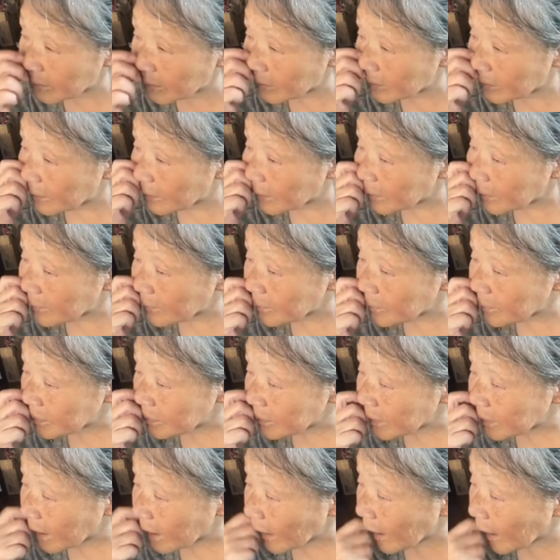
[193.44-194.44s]
よ
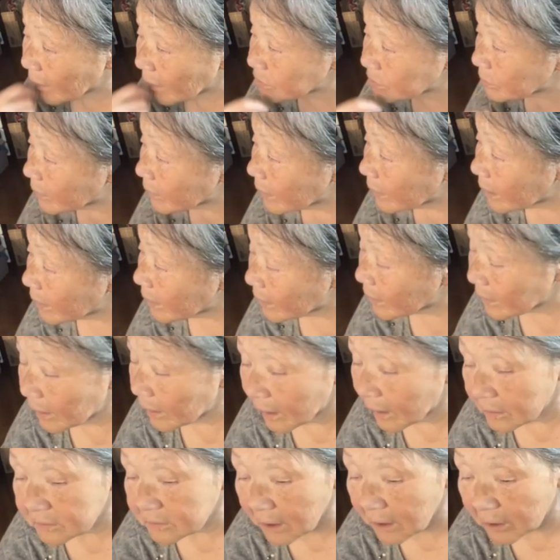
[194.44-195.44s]
あとは
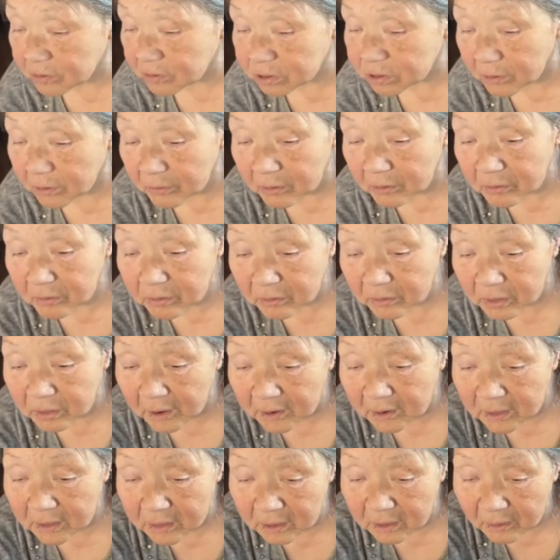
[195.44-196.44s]

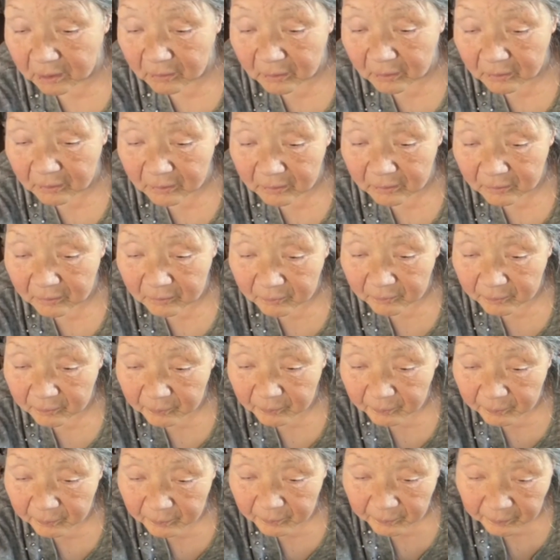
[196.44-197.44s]
キャットフードだけだよああ
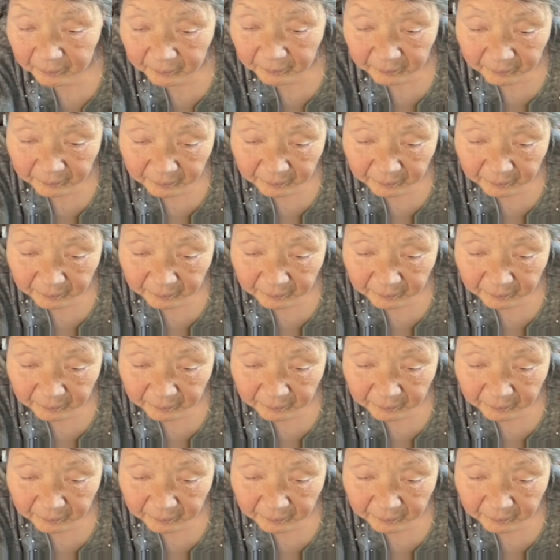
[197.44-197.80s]
るな